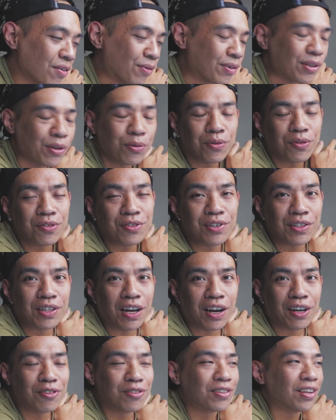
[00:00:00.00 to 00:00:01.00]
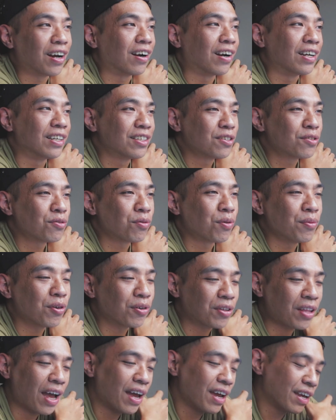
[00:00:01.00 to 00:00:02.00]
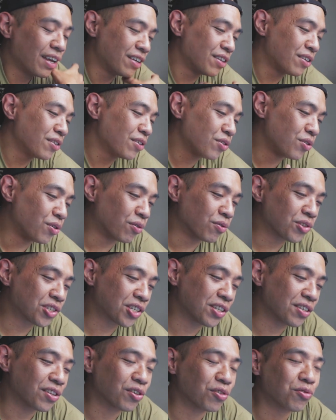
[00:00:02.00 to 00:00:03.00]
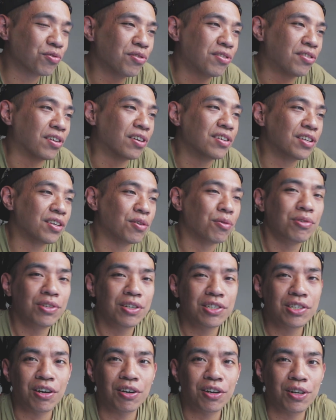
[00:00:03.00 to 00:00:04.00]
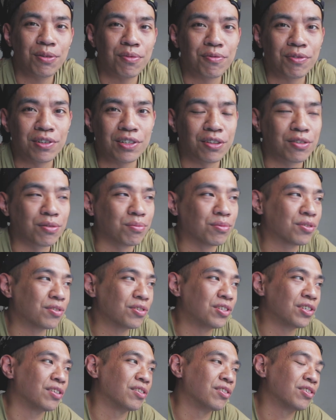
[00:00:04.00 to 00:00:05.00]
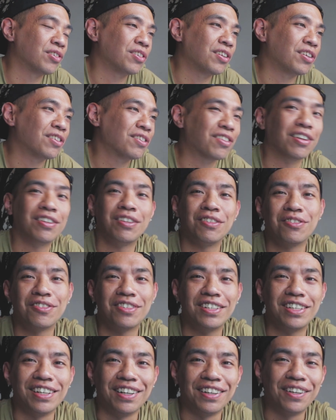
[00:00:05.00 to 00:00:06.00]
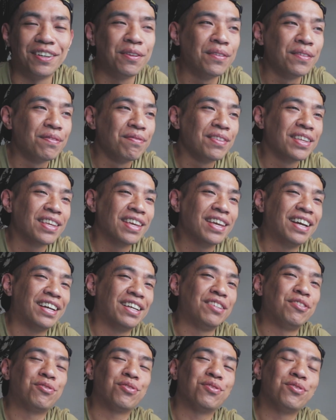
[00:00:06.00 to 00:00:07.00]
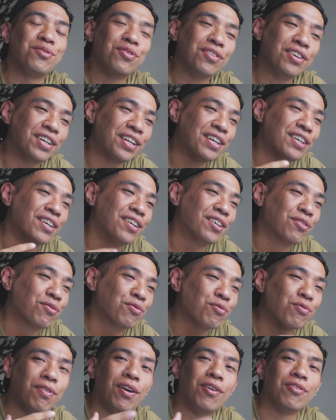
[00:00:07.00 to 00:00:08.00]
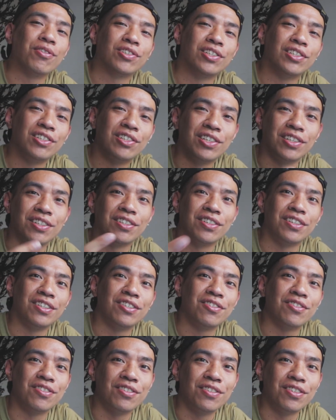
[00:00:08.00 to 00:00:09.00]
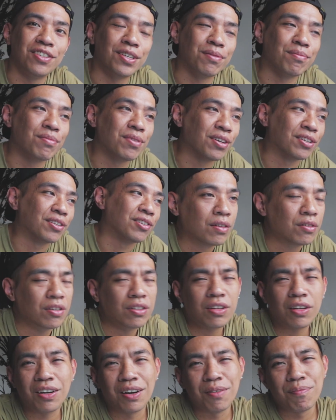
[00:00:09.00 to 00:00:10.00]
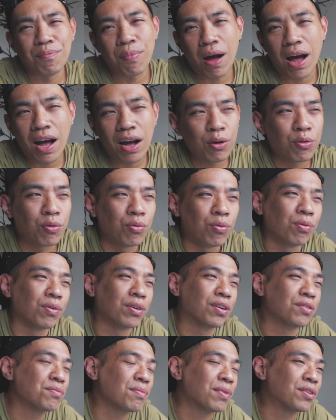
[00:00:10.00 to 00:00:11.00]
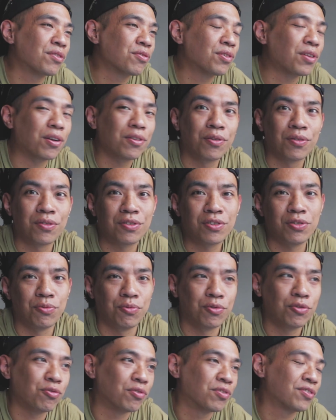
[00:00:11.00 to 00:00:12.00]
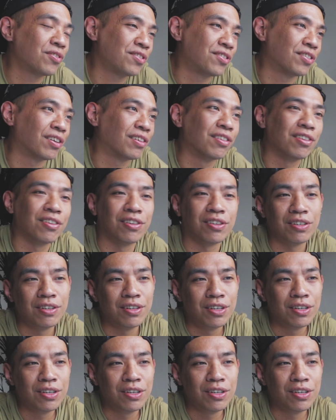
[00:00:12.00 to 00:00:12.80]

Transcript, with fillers: 我想说的事情大概就这样啊，其实我没有太用心的去整理。我今天想要跟你们分享什么事情？今天真的就是一个很纯粹的抒发我心情的一支影片。这个很八股，可是每次遇到这种事情，我会觉得是真的。